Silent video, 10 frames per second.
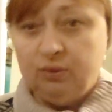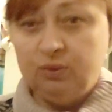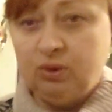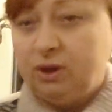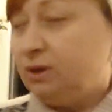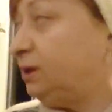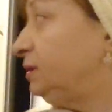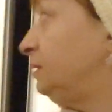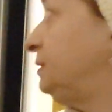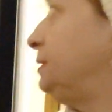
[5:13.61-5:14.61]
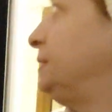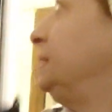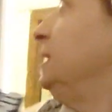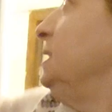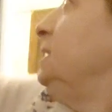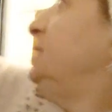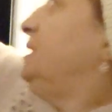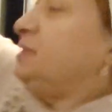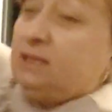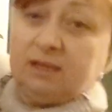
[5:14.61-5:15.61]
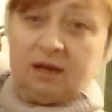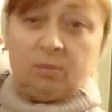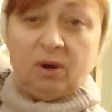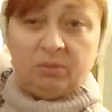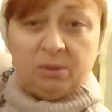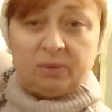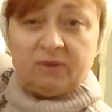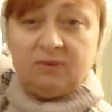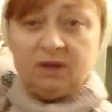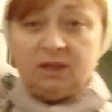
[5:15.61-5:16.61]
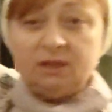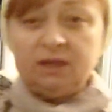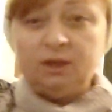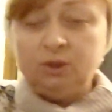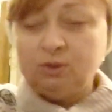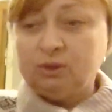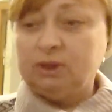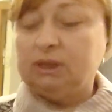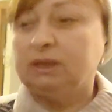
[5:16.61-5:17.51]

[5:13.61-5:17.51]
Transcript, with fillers: Фу. Съездила к маме, проведала ее.